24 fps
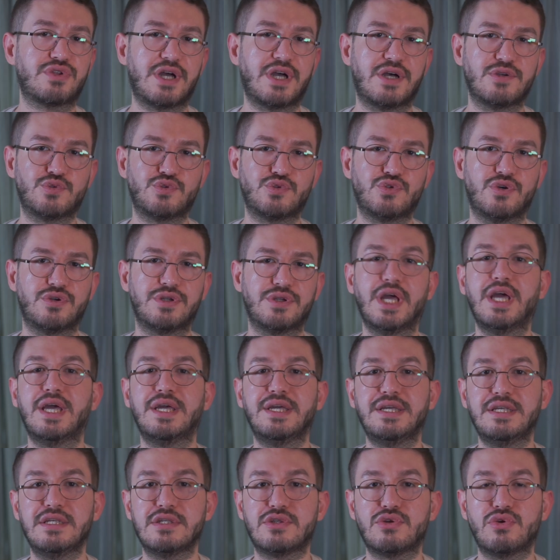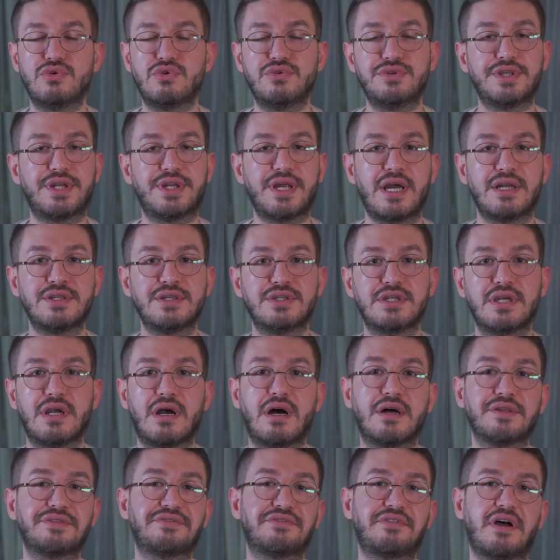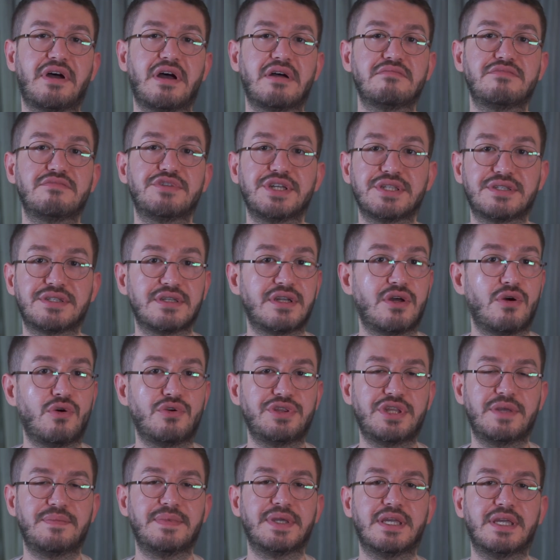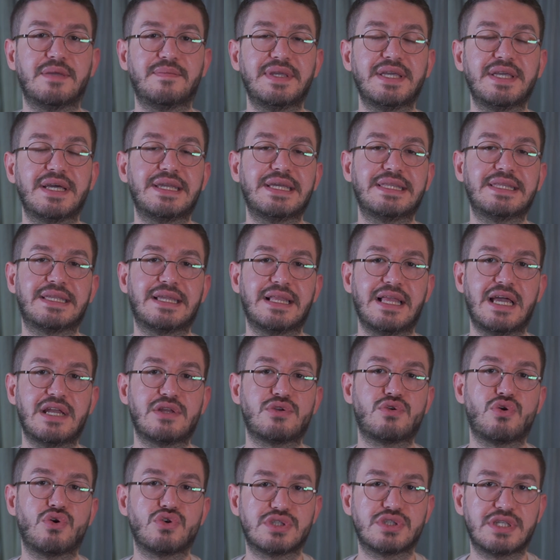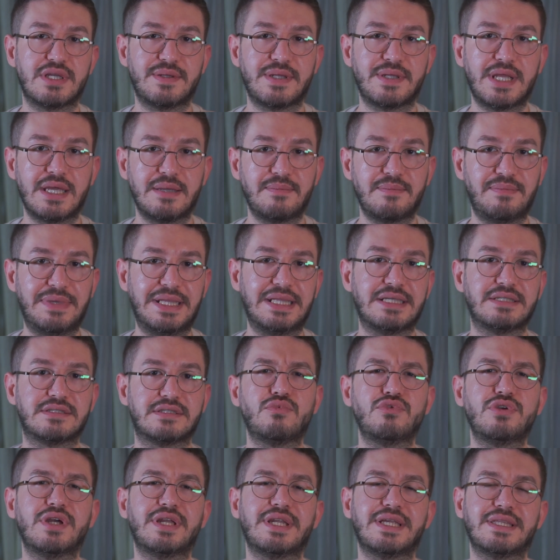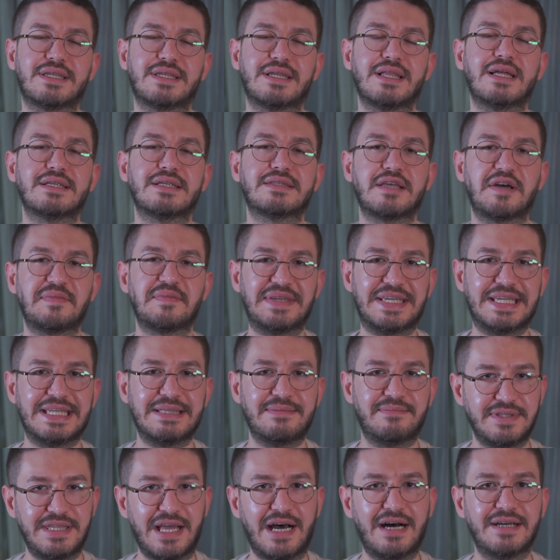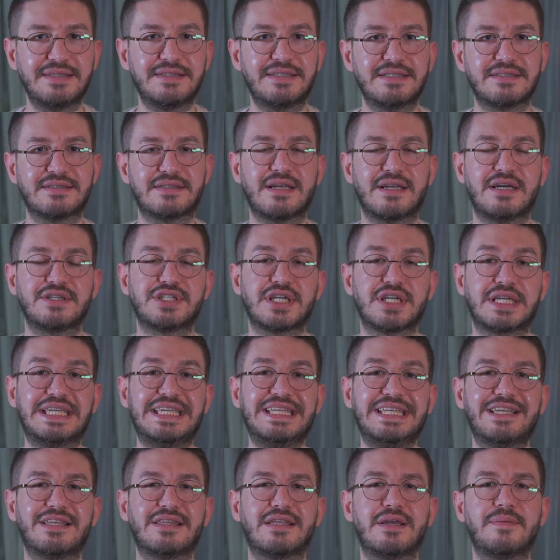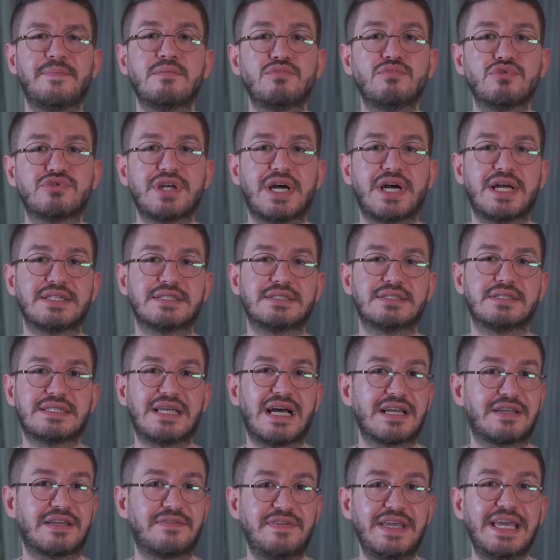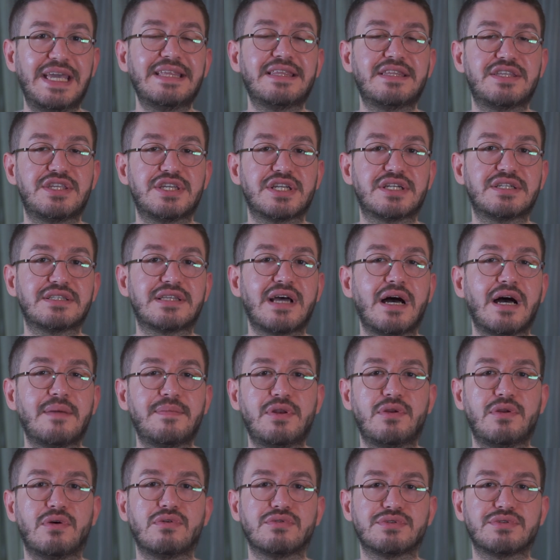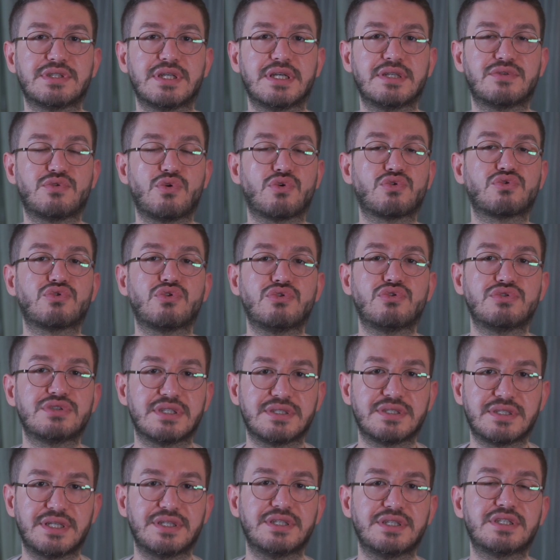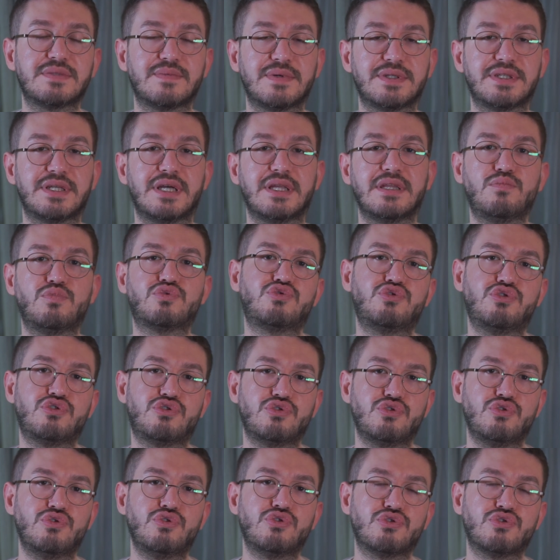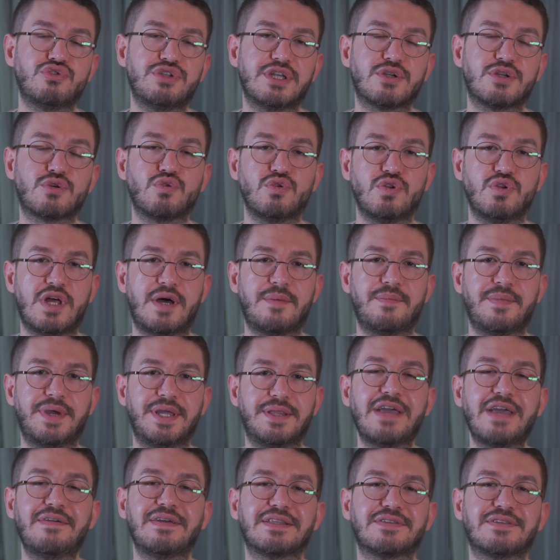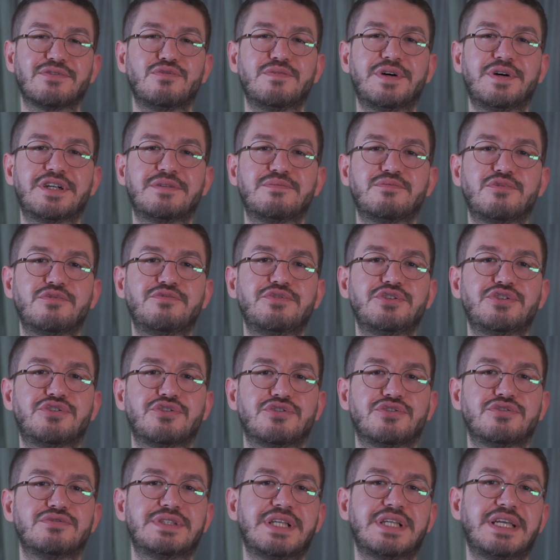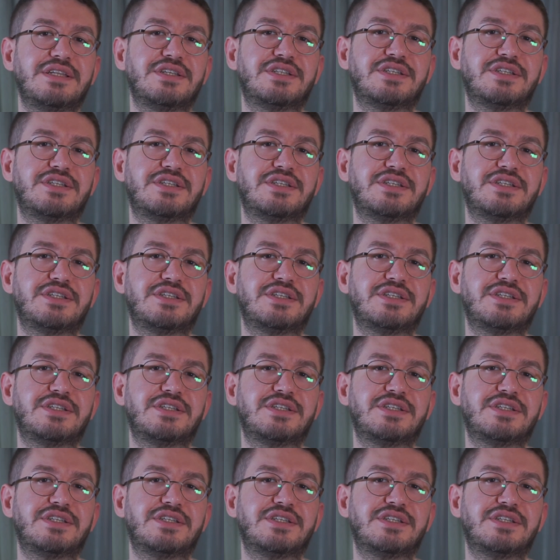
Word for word: tansiyon, insülin direnci hatta retina ödemi gibi yan etkiler gözlenebilir. Bu yan etkiler tabii ki nadirdir ancak yine de bu tarz takviye edici gıda bile olsa doktorunuza danışmadan bu tür ürünleri kullanmayın. Evet umarım bu videonun senin